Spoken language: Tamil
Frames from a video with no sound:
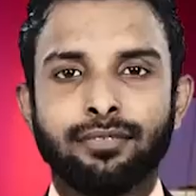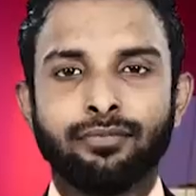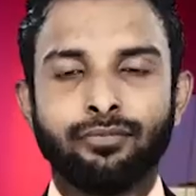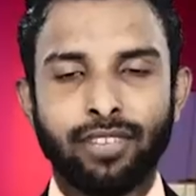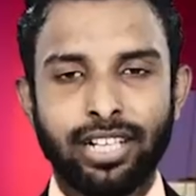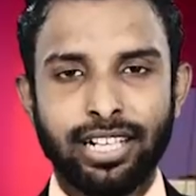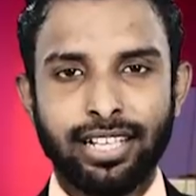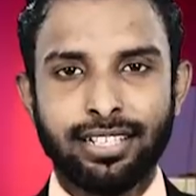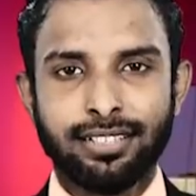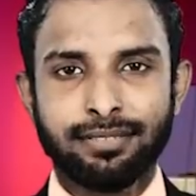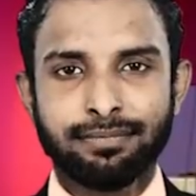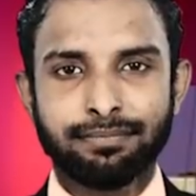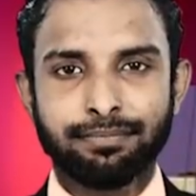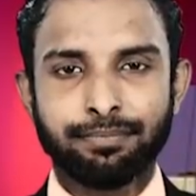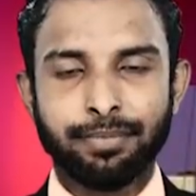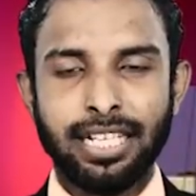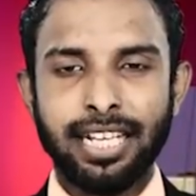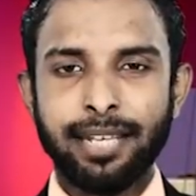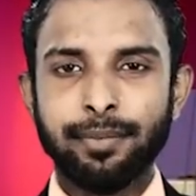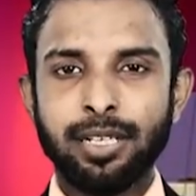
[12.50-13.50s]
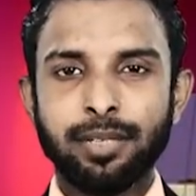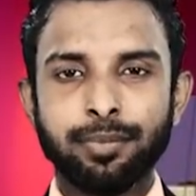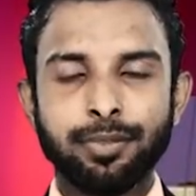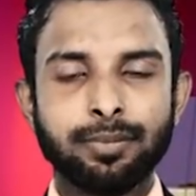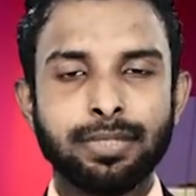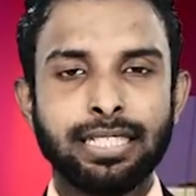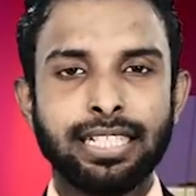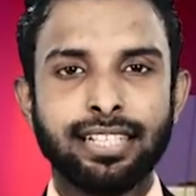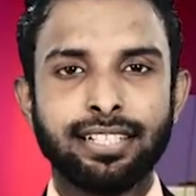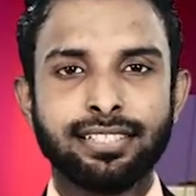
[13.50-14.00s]
வணக்கம் பரபரப்பு
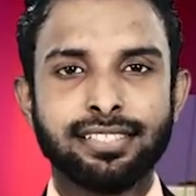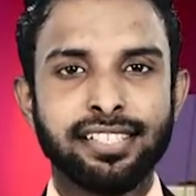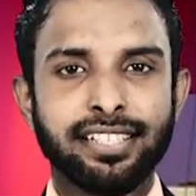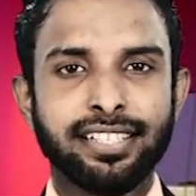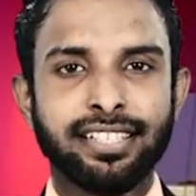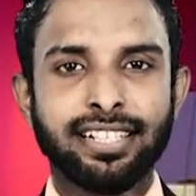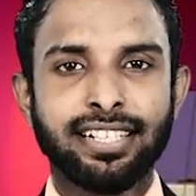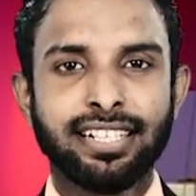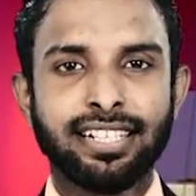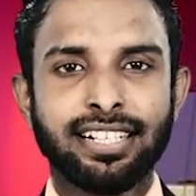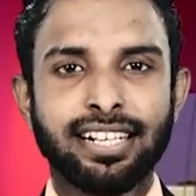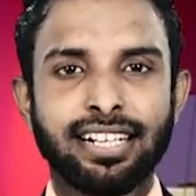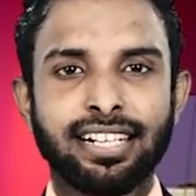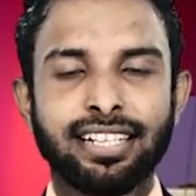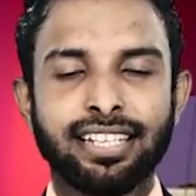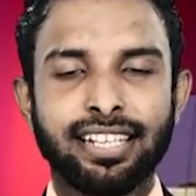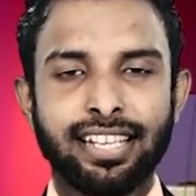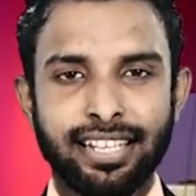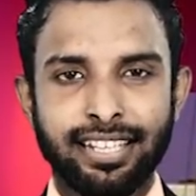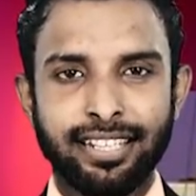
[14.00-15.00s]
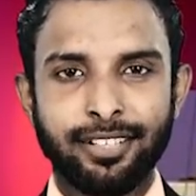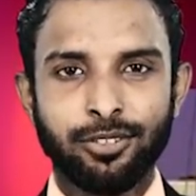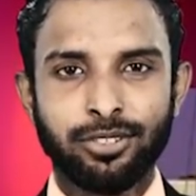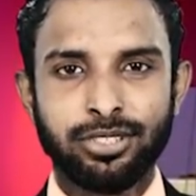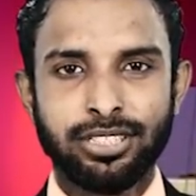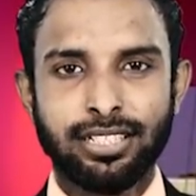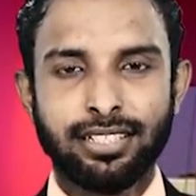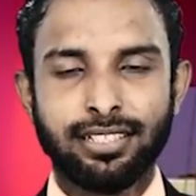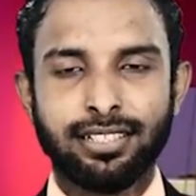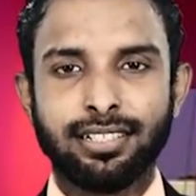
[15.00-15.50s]
மீடியா செய்திகளுக்காக நான்
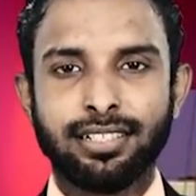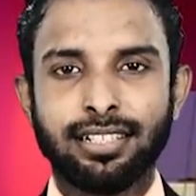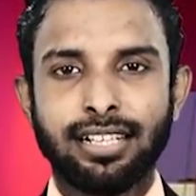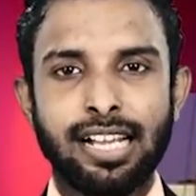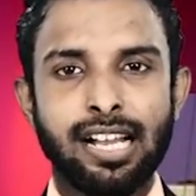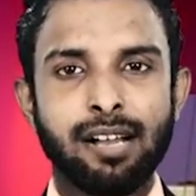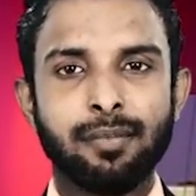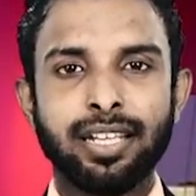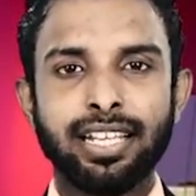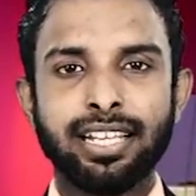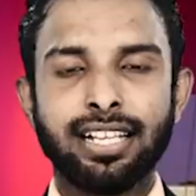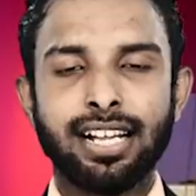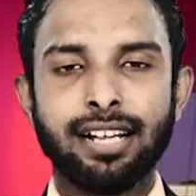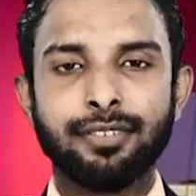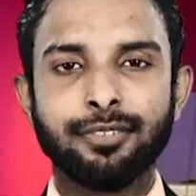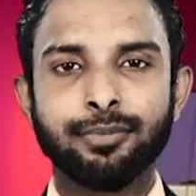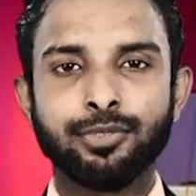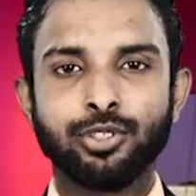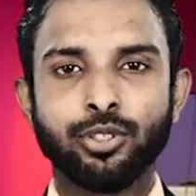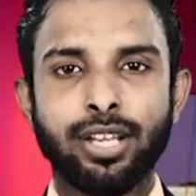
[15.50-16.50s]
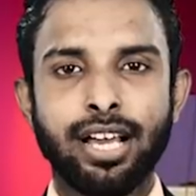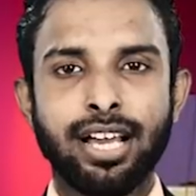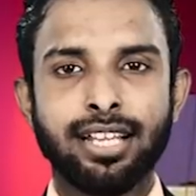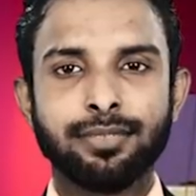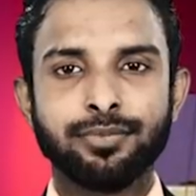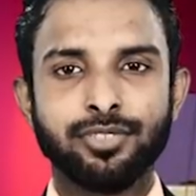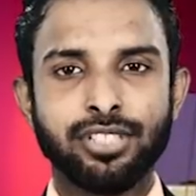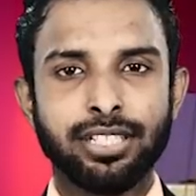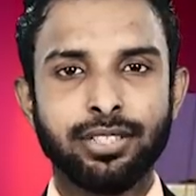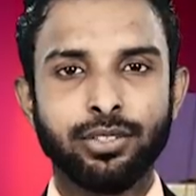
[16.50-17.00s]
நிரோஷன் அமெரிக்காவும்
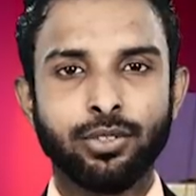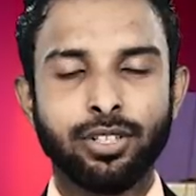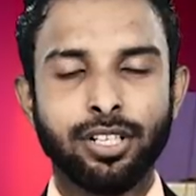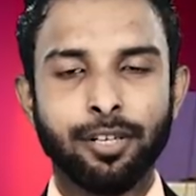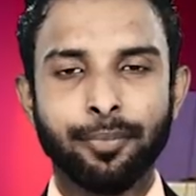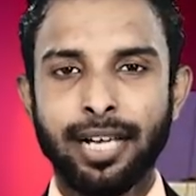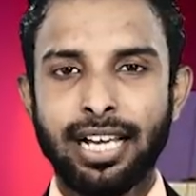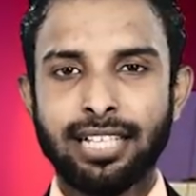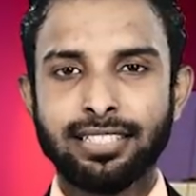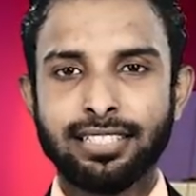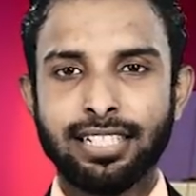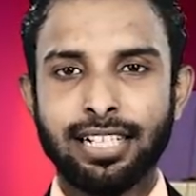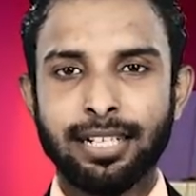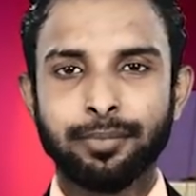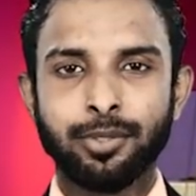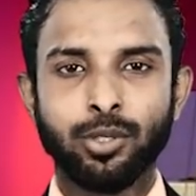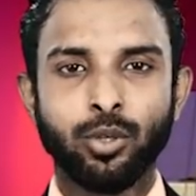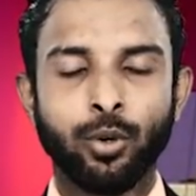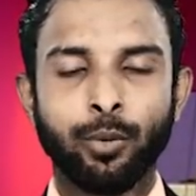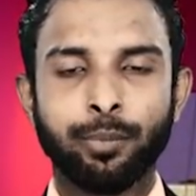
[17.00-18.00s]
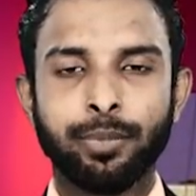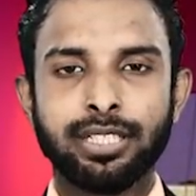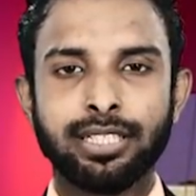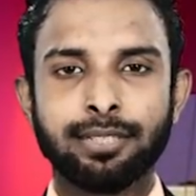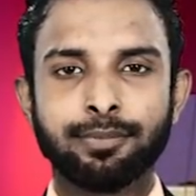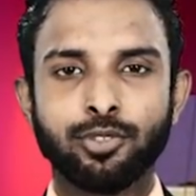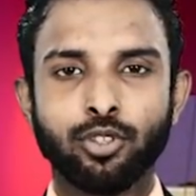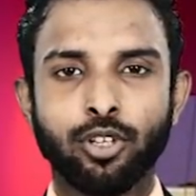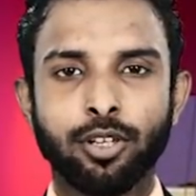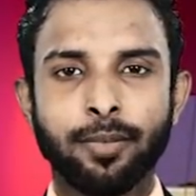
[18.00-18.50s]
ஜொரானம் செய்து கொண்ட பாதுகாப்பு
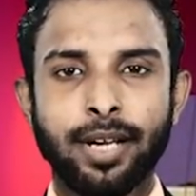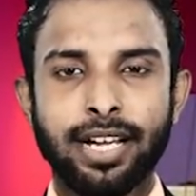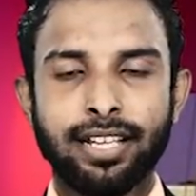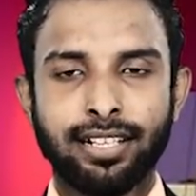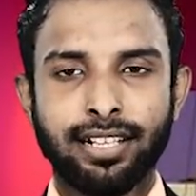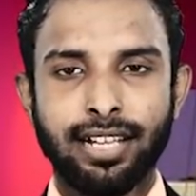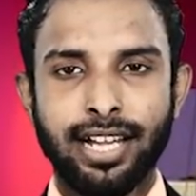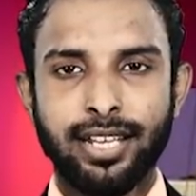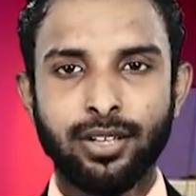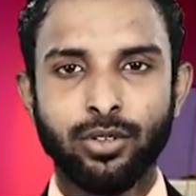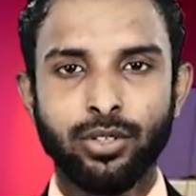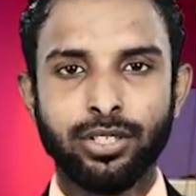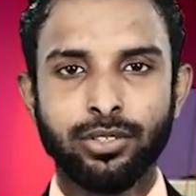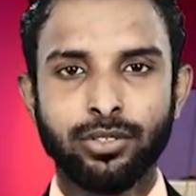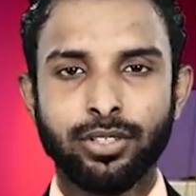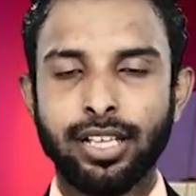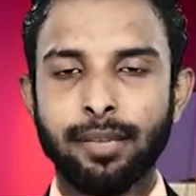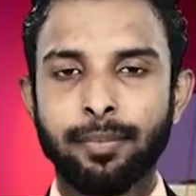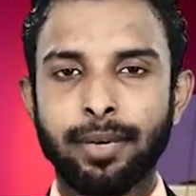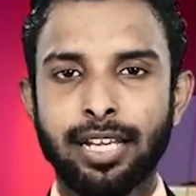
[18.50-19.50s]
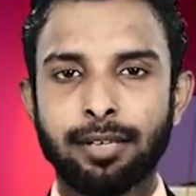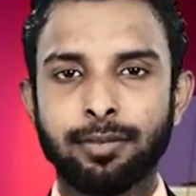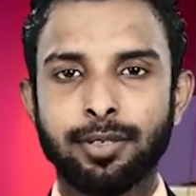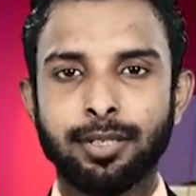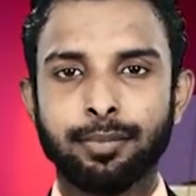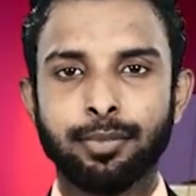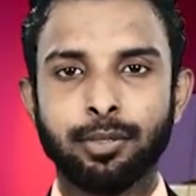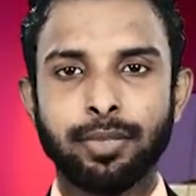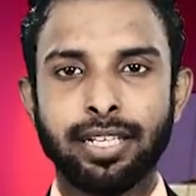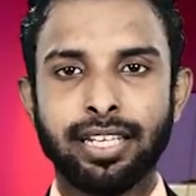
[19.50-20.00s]
ஒப்பந்தம் தொடர்பான காணொலி ஒன்றை
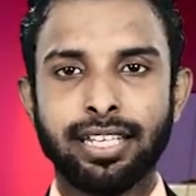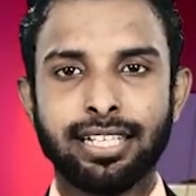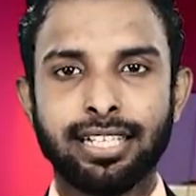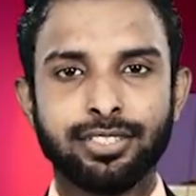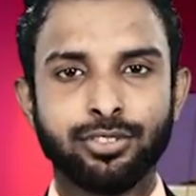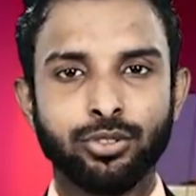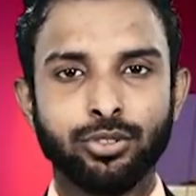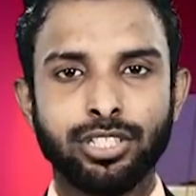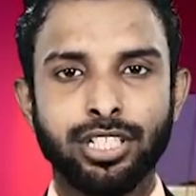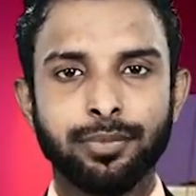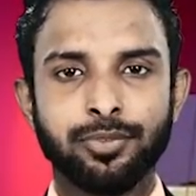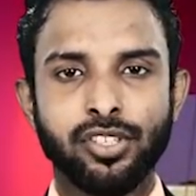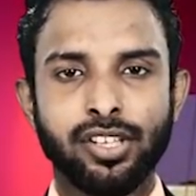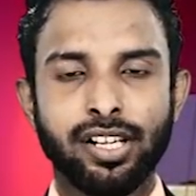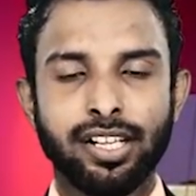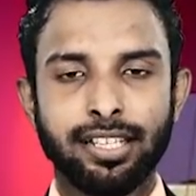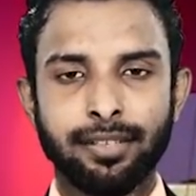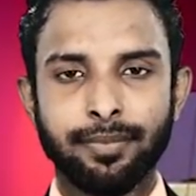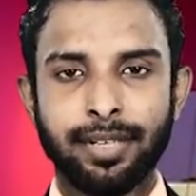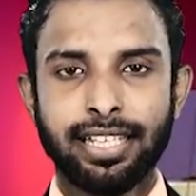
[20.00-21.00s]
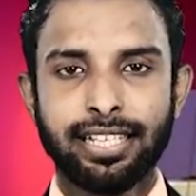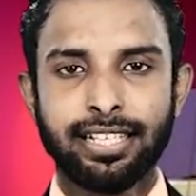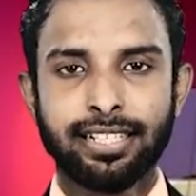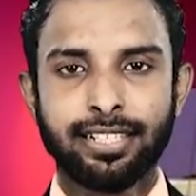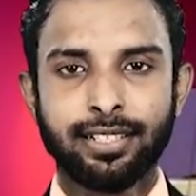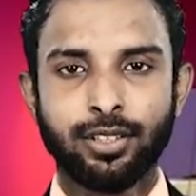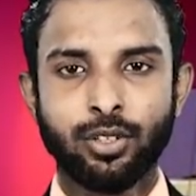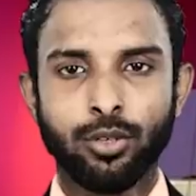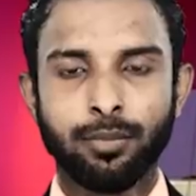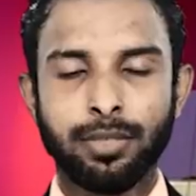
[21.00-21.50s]
பரபரப்பு மீடியா யூடியூப் சேனலில்
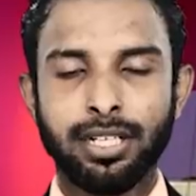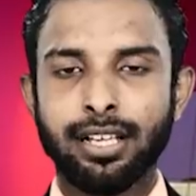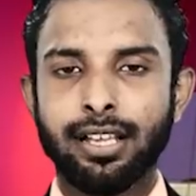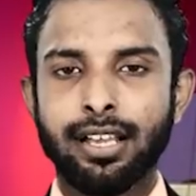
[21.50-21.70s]
வெளியிட்டிருந்தோம்